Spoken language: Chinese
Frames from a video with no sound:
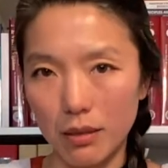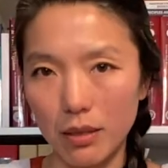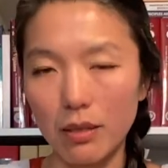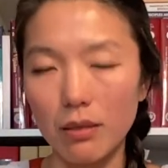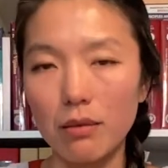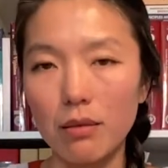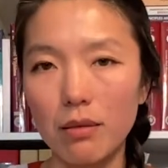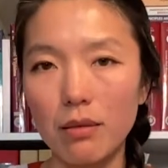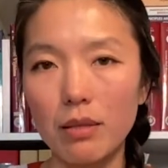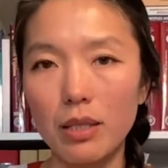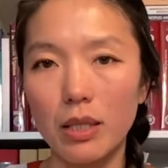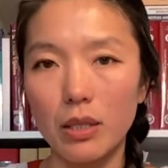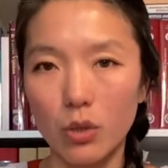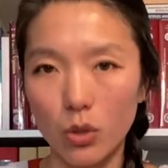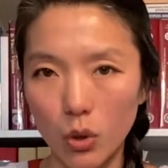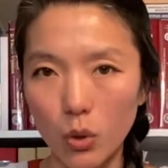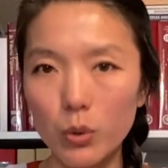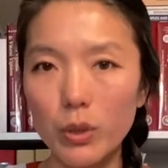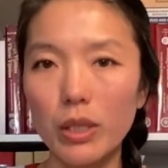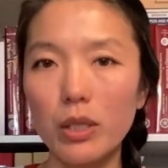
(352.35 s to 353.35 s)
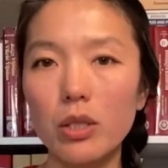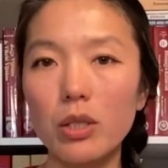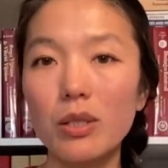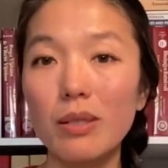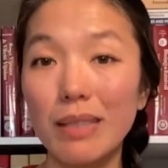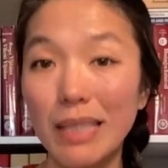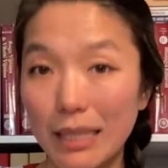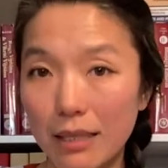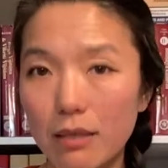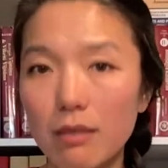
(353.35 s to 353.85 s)
这件事情，尤其是
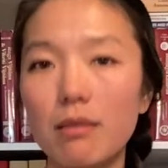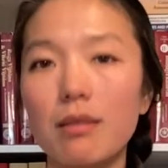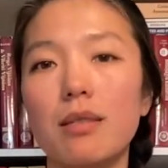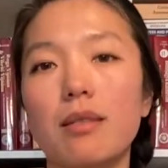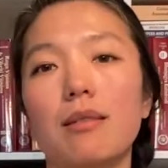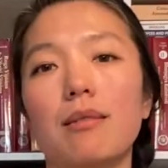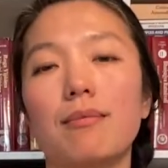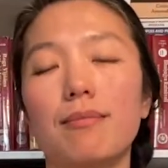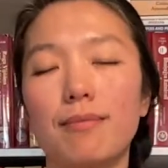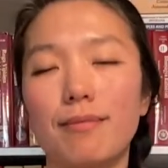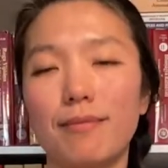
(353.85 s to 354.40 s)
你自己。